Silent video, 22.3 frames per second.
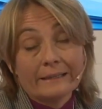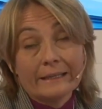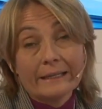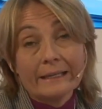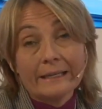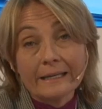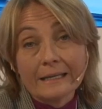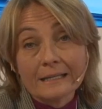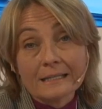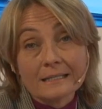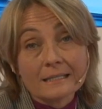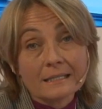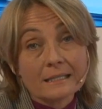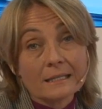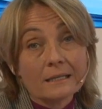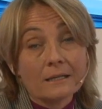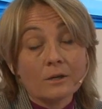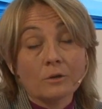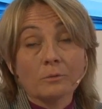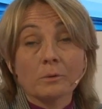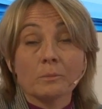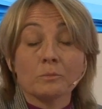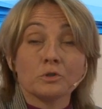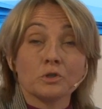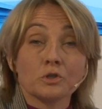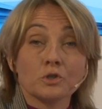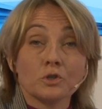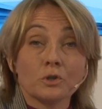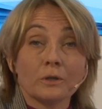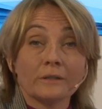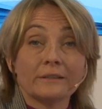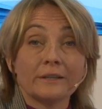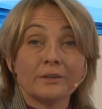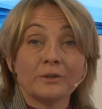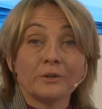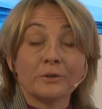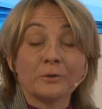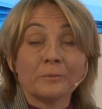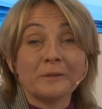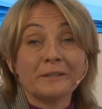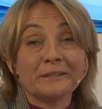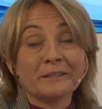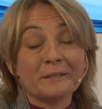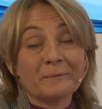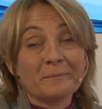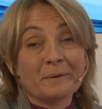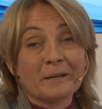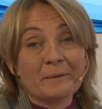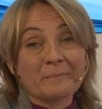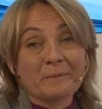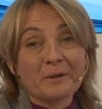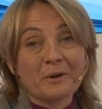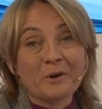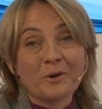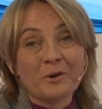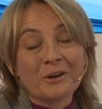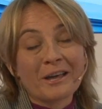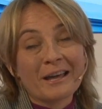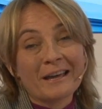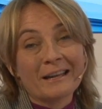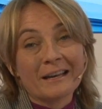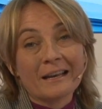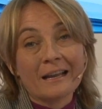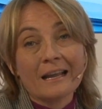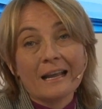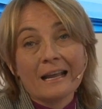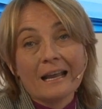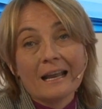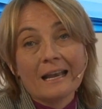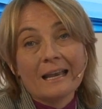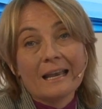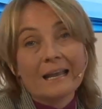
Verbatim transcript: ingesta, como hemos dicho anteriormente, para mejorar